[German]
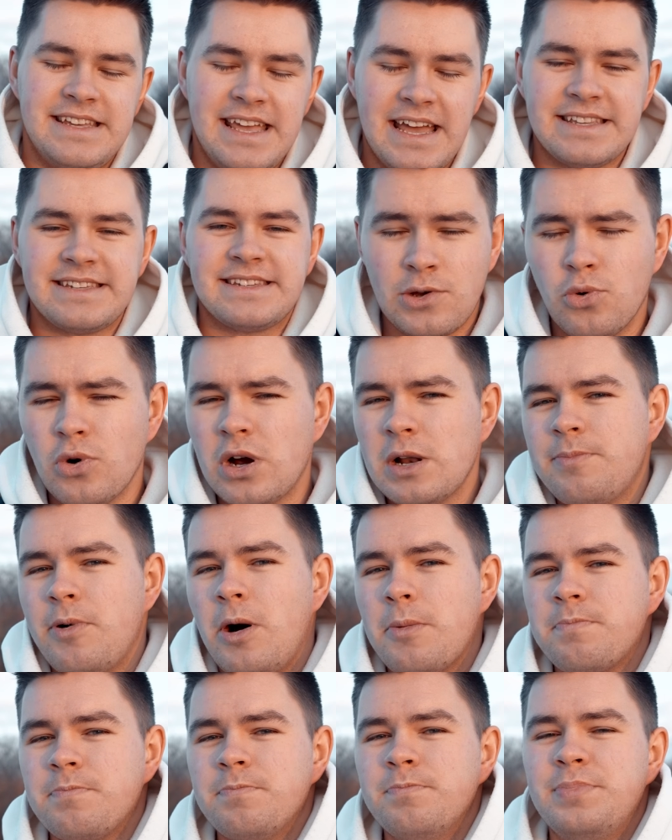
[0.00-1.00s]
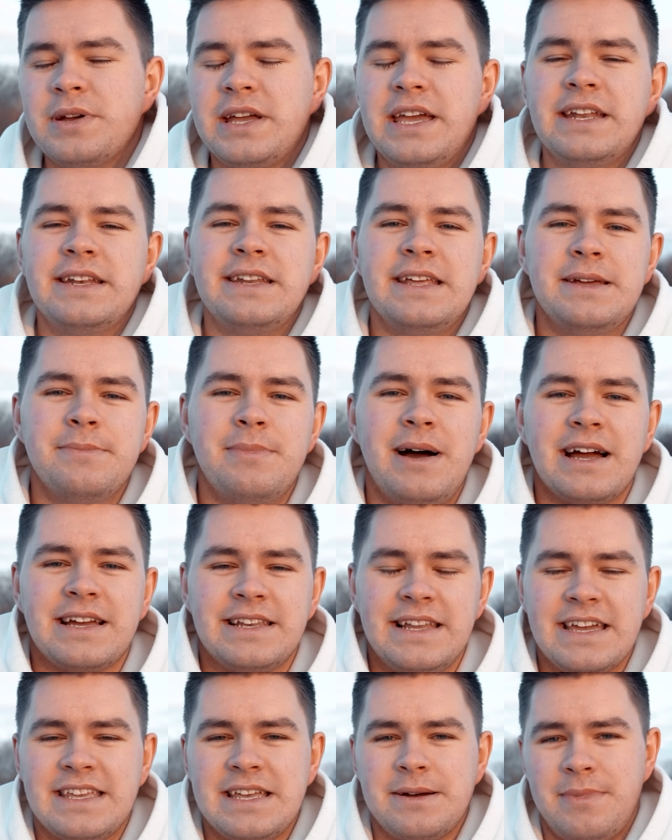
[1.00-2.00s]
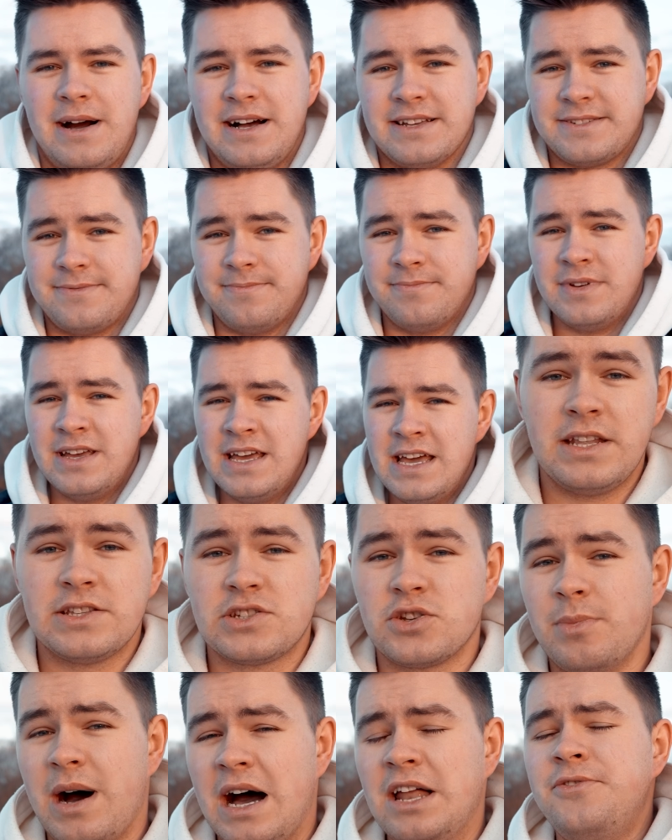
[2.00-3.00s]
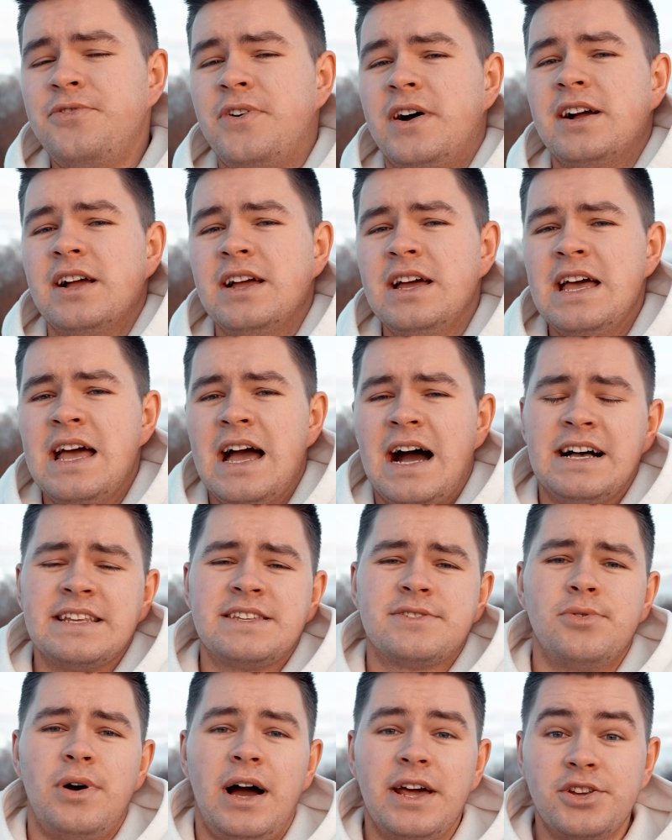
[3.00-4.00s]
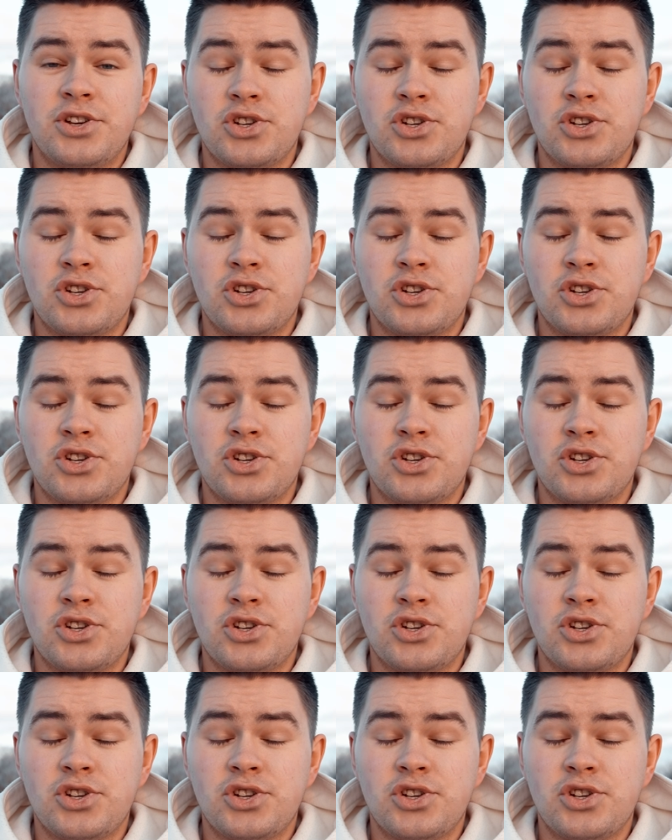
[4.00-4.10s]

jetzt. Kugelbomben beginnen immer gleichermaßen. Zum Anfang hast du eine